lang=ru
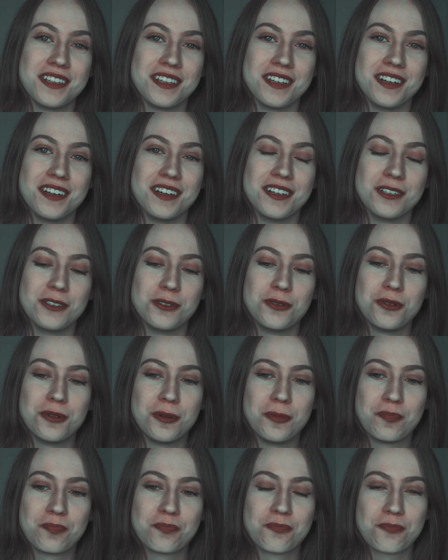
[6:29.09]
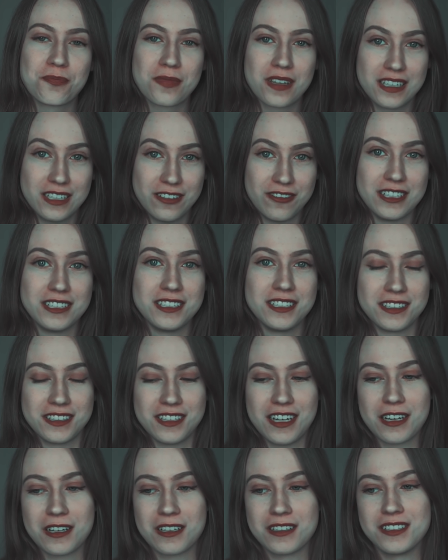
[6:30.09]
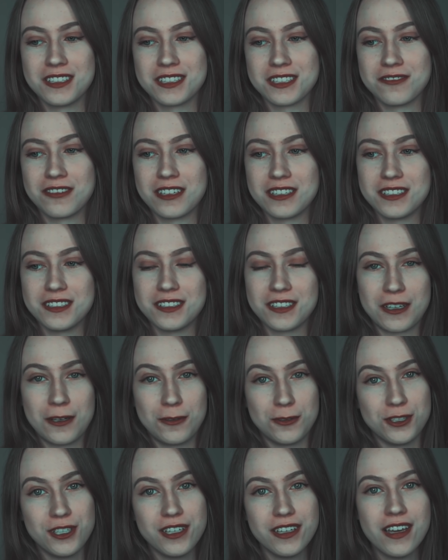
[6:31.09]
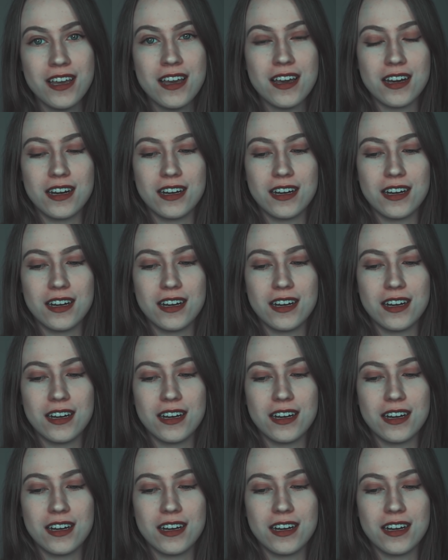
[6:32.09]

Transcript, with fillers: А, но давайте так называть этих людей.